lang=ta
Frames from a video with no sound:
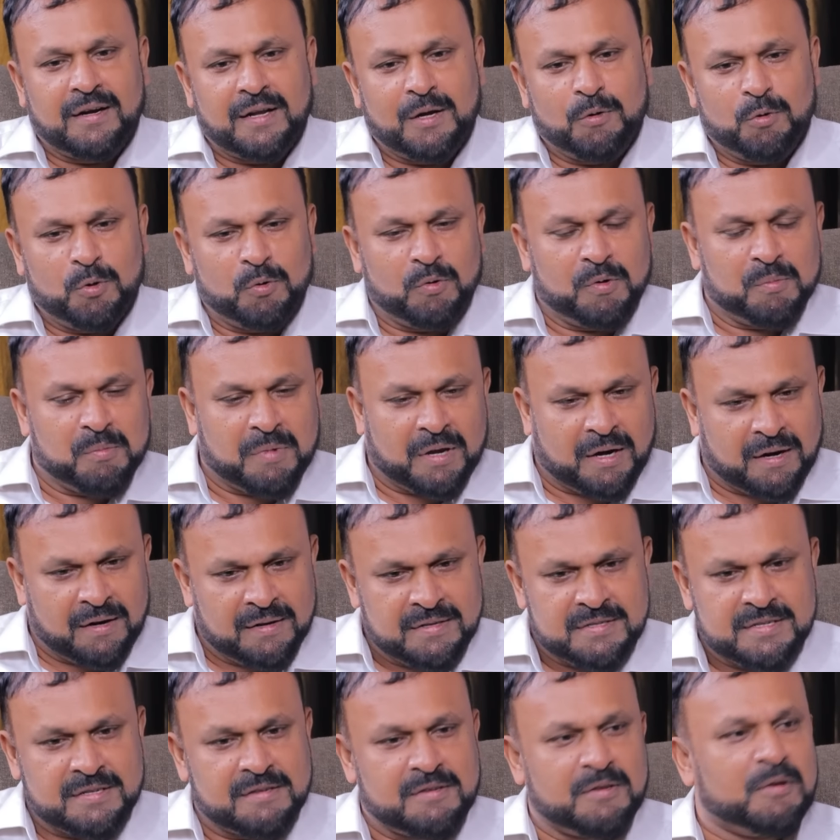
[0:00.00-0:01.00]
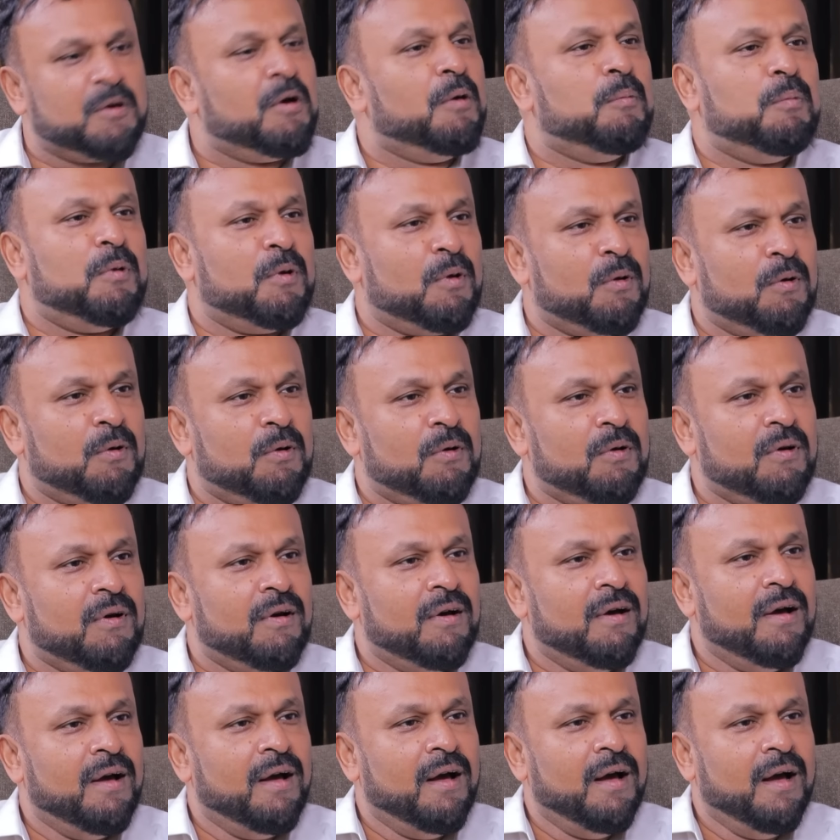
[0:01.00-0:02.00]
என்னென்னா ஒரு ஒரு மரணிச்சதுக்கு அப்புறம்
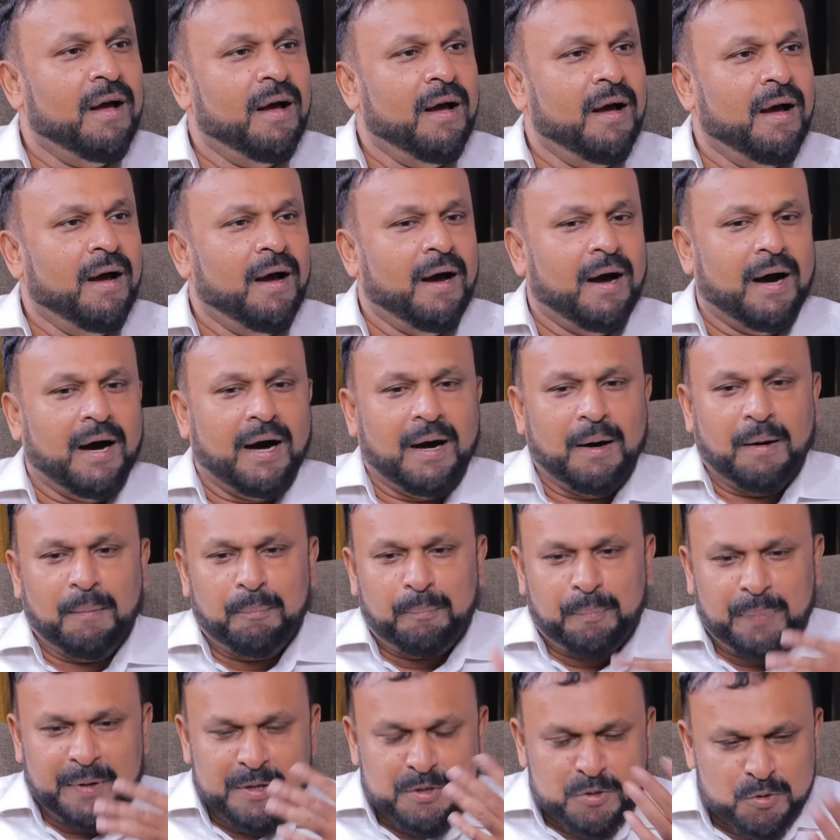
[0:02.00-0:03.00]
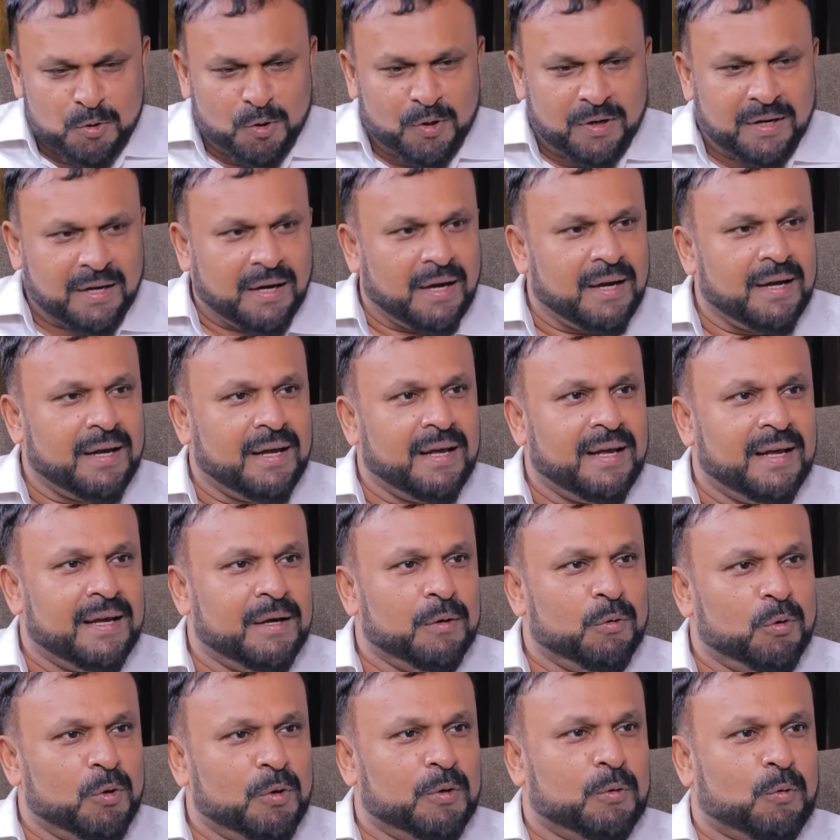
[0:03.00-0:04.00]
பெற்றோருக்காக
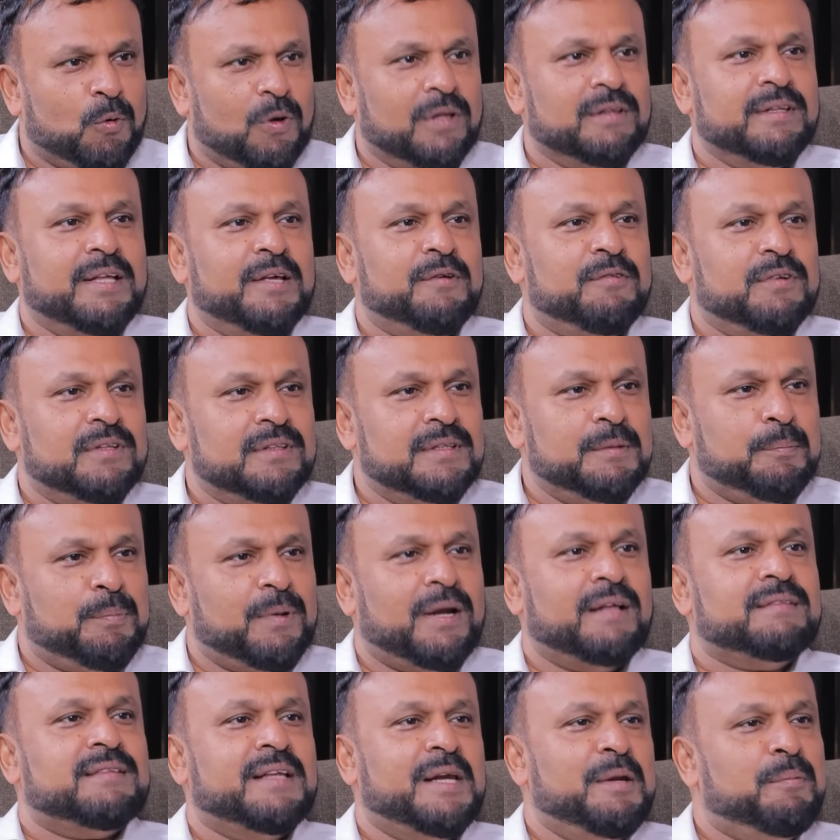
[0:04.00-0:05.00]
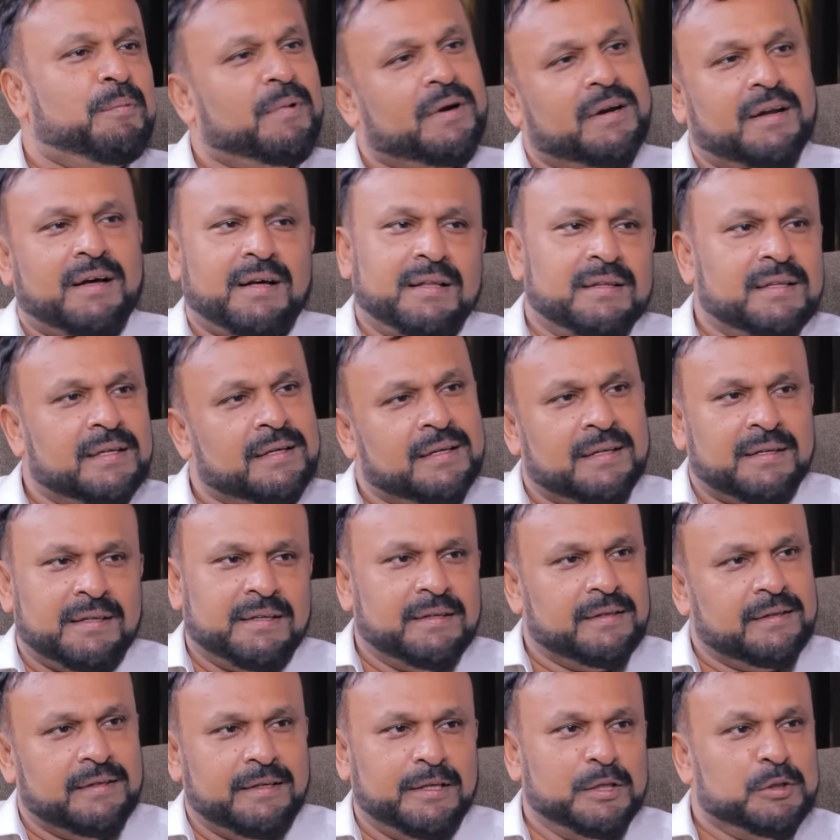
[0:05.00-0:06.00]
ஒரு குழந்தை வந்து பிரார்த்தனை பண்ணால் அதை
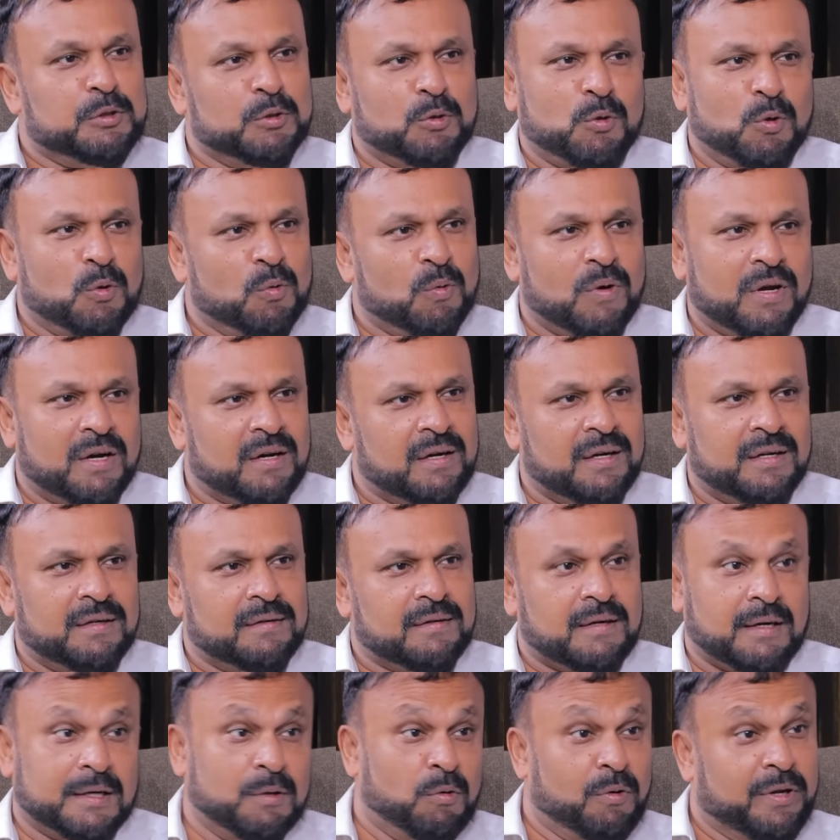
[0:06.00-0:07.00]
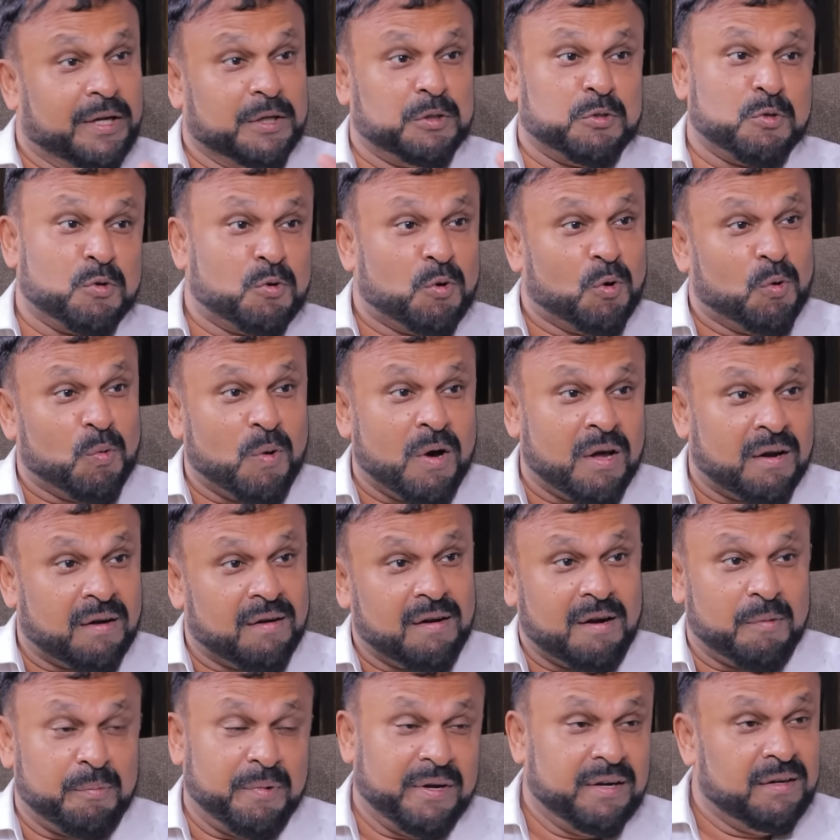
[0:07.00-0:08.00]
ஏற்றுக்கொள்வார்கள் கடவுள் ஏற்றுக்கொள்வார்
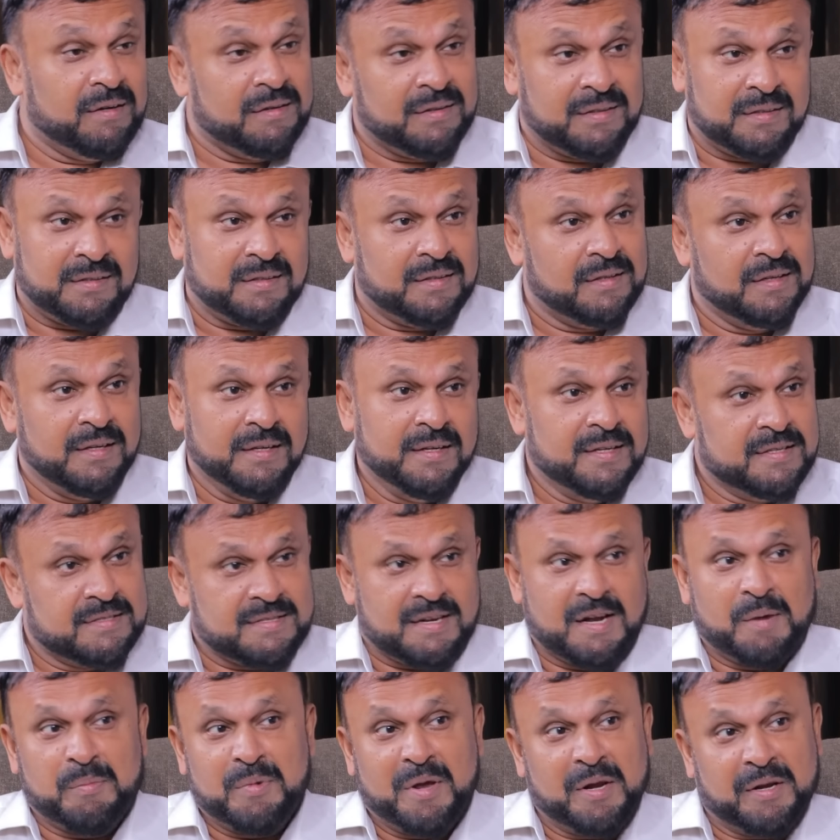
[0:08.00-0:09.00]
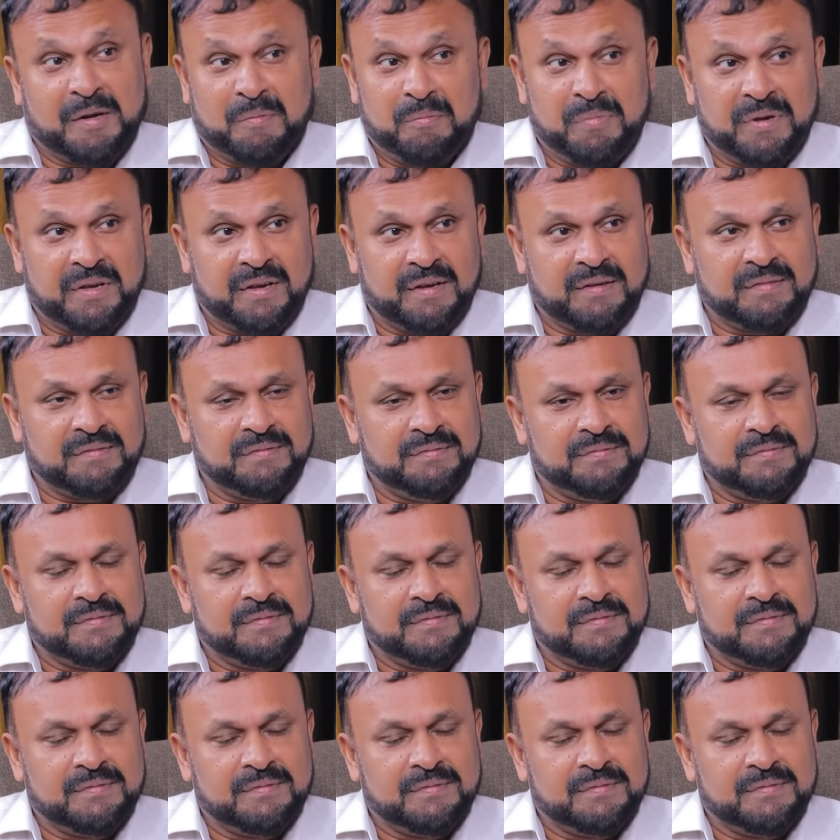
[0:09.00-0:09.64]
அப்படின்னு இஸ்லாமிய நம்பிக்கை